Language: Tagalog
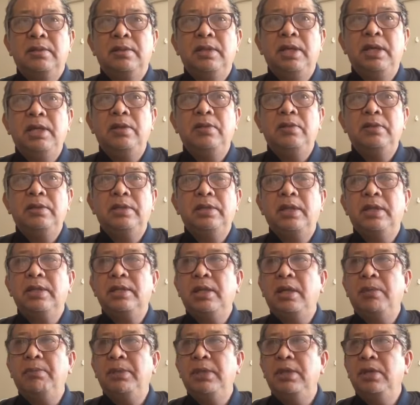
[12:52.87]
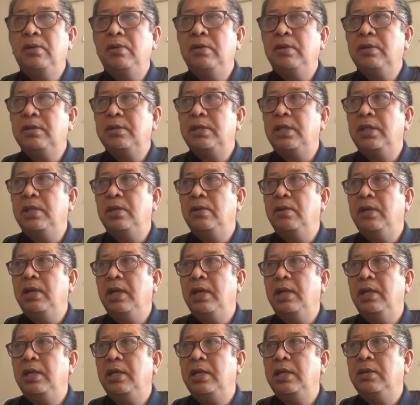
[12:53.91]
Ngayon, sinasabi niyong
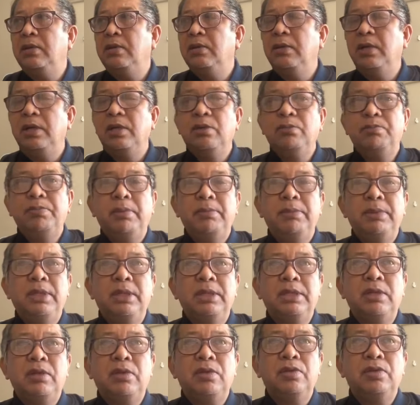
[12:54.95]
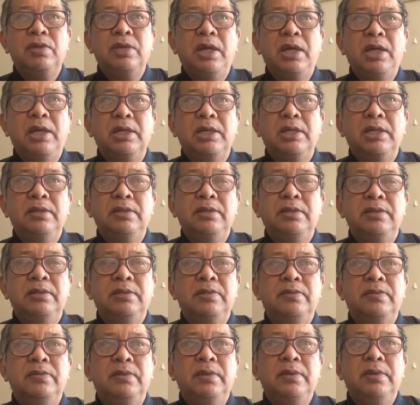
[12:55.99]
sinungaling o ano pa man ang tangyo sa akin,
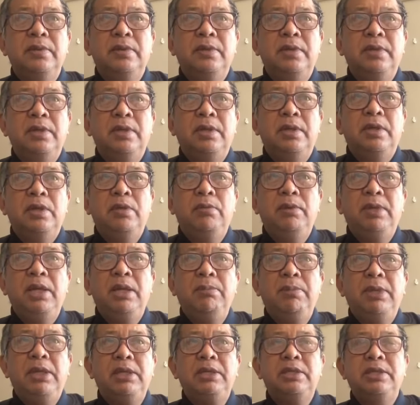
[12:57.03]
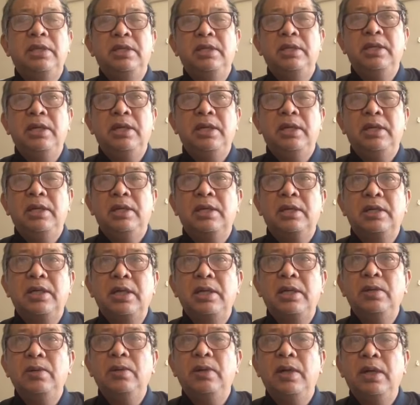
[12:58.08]
lumalabas din na
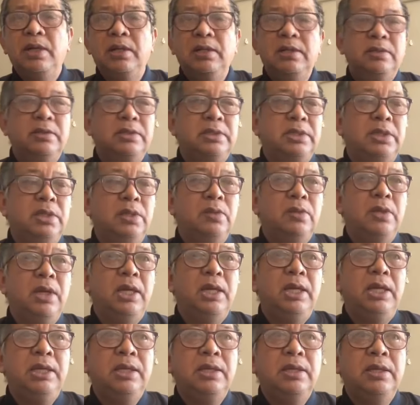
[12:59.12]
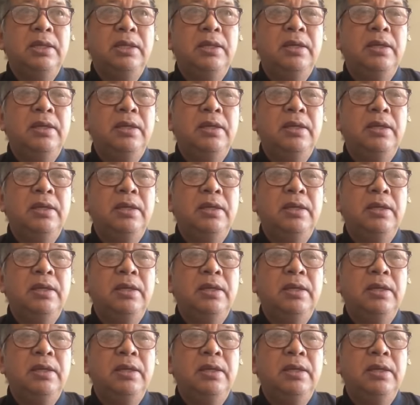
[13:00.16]
kayo ang sinungaling.